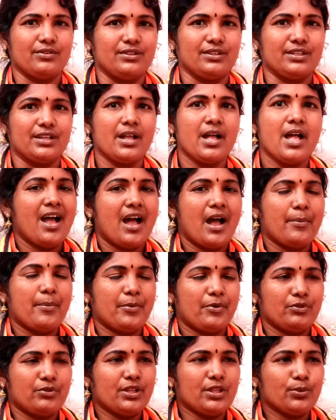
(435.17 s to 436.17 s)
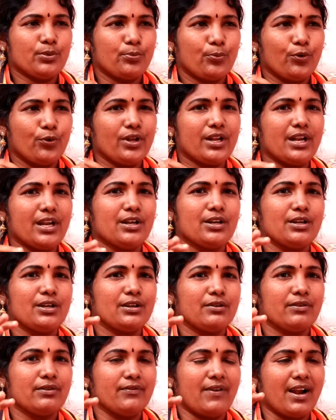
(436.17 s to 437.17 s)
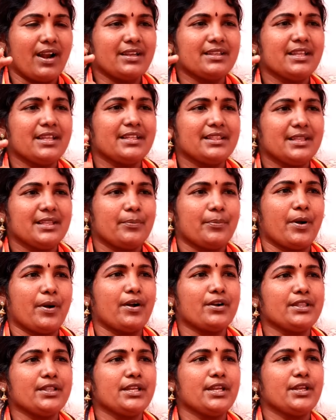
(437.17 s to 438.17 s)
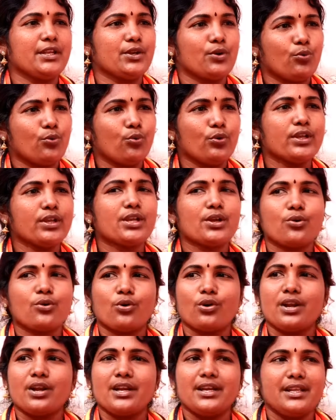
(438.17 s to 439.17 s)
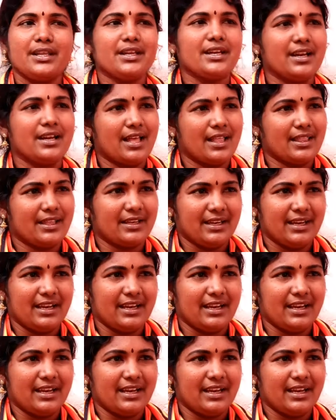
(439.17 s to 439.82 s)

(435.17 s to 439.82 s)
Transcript: அது வந்து அப்போ வந்து இந்த புலிகள் வாழ்ந்த இந்த பகுதி இன்னைக்கு குடிக்க கூட நீர் இல்லாத